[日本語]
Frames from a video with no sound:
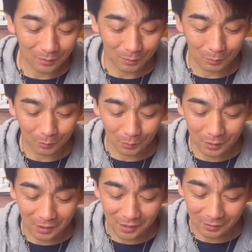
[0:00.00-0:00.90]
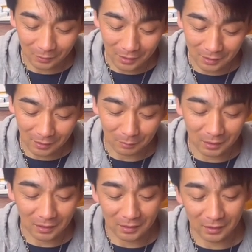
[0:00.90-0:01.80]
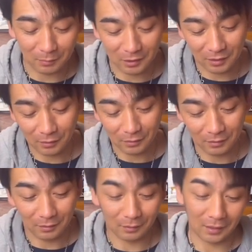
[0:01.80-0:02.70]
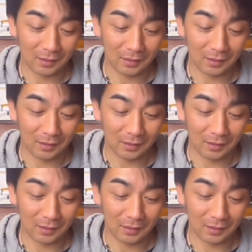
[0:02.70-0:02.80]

本当にスカート履いてるみたいになってますよ。ほら。